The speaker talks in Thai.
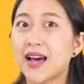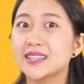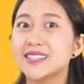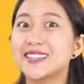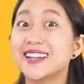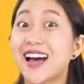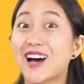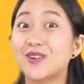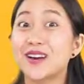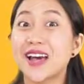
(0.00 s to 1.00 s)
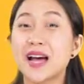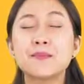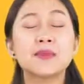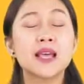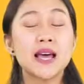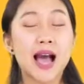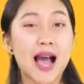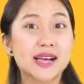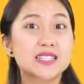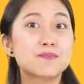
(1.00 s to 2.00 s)
คะสีเทานะคะ
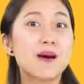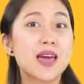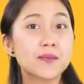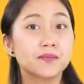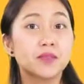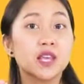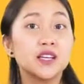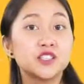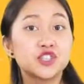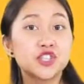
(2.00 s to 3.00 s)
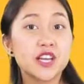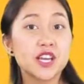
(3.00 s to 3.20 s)
อาจจะเป็น G